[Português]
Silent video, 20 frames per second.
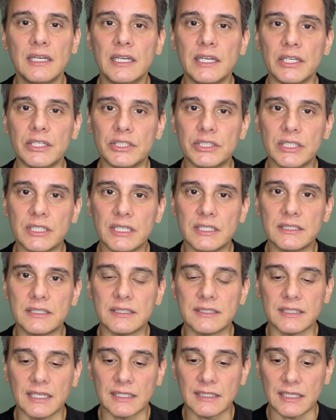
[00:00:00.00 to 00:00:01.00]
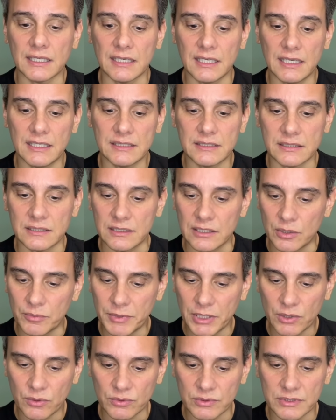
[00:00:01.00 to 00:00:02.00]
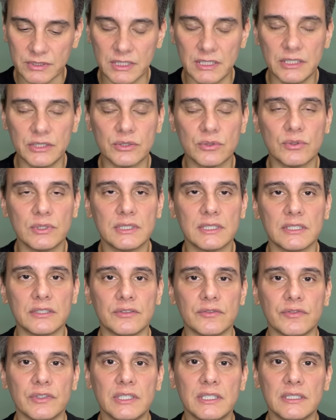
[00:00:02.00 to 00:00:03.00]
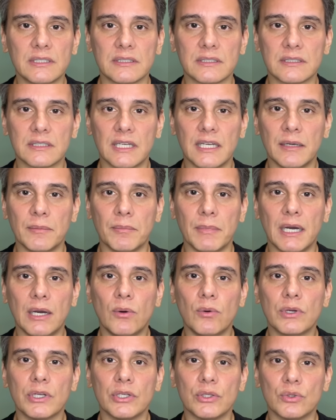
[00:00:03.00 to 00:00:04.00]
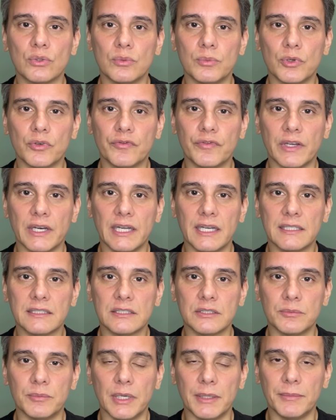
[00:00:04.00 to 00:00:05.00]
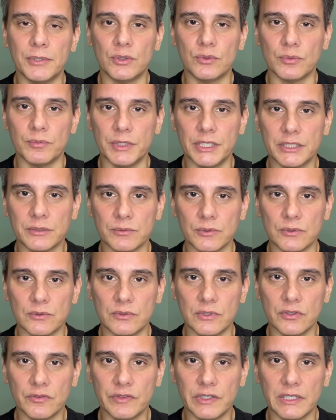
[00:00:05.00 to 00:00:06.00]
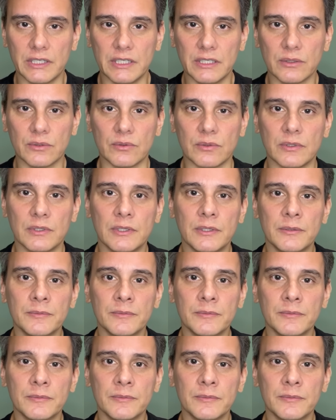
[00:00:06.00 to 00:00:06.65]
Retira-te, Satanás, não me aconselhes coisas vãs, é mal que tu me ofereces, bebe tu mesmo do teu veneno.